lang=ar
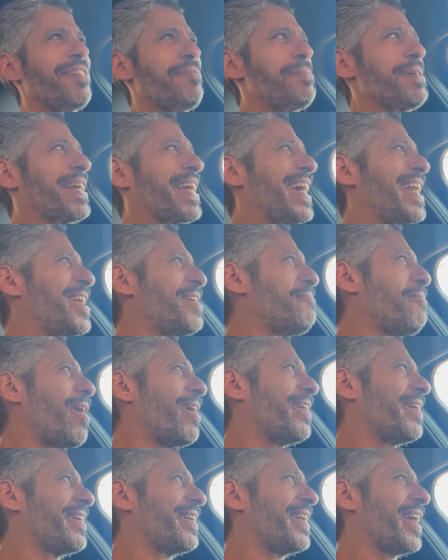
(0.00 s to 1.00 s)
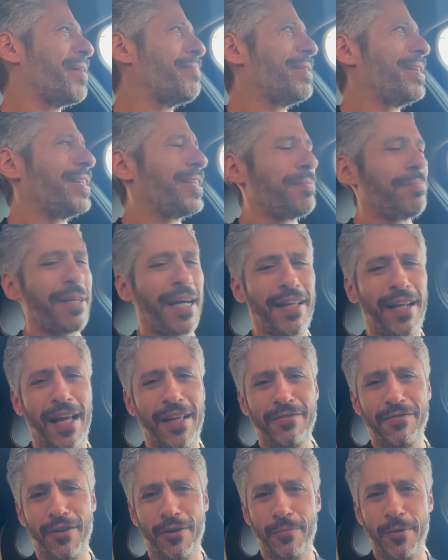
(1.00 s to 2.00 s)
بيتكلموا على الريلايبيليتي بتاعت
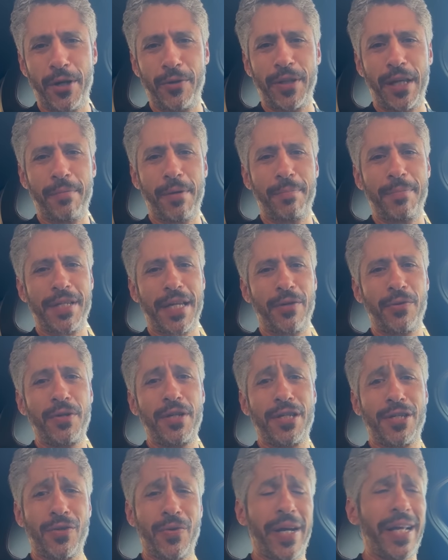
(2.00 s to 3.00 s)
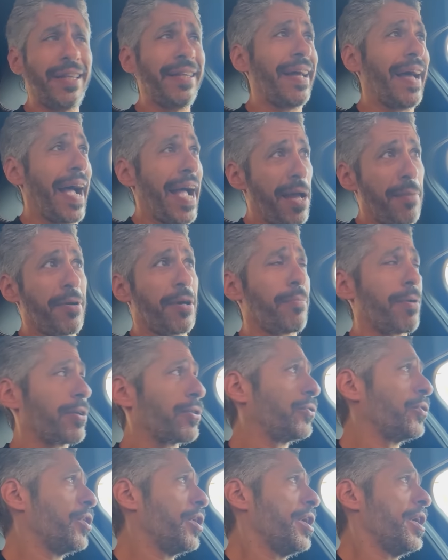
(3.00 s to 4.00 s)
الفا روميو دايما بيسالوني السؤال ده عابر
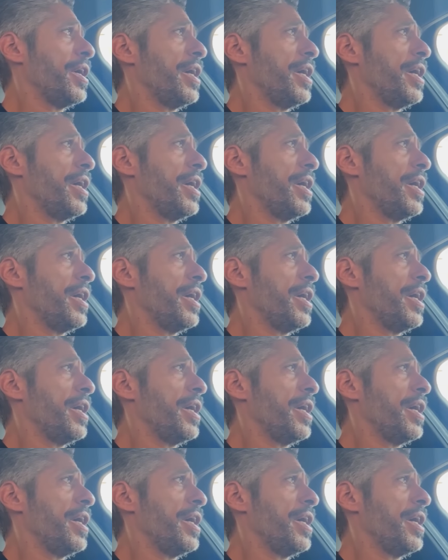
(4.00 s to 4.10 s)
برضو